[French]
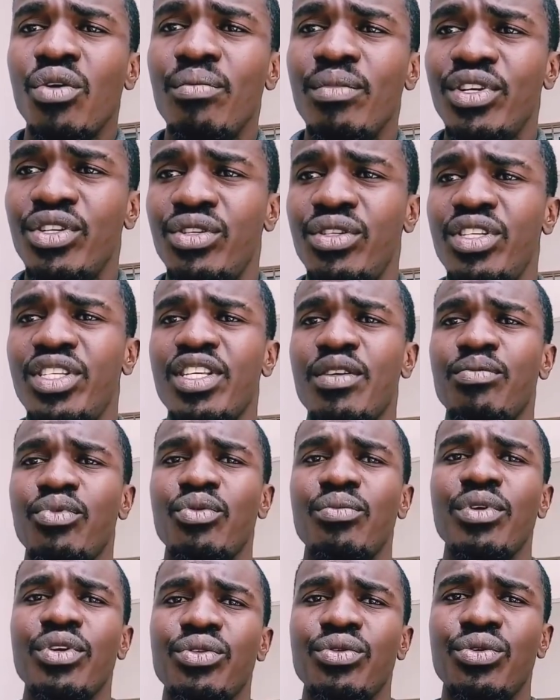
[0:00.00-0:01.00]
Mais je dis
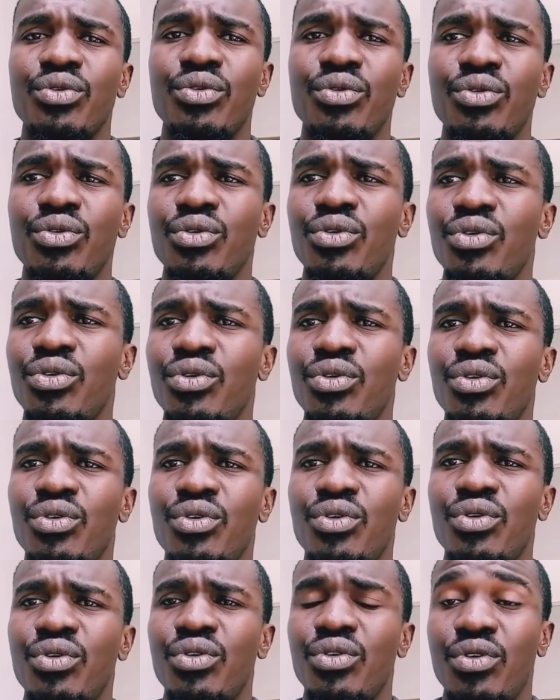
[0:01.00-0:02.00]
simplement de
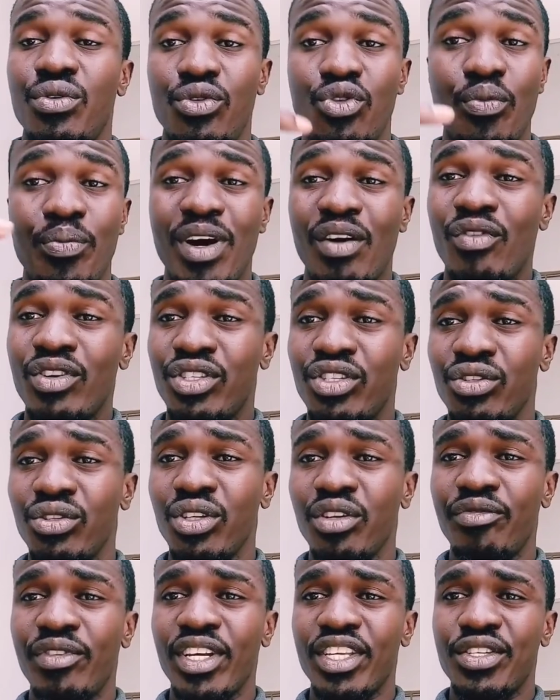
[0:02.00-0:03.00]
ne pas avoir ce genre de
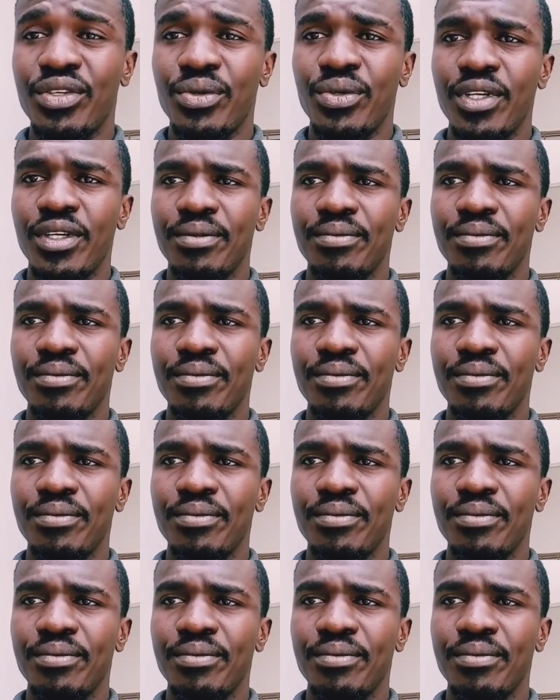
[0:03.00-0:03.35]
réflexion.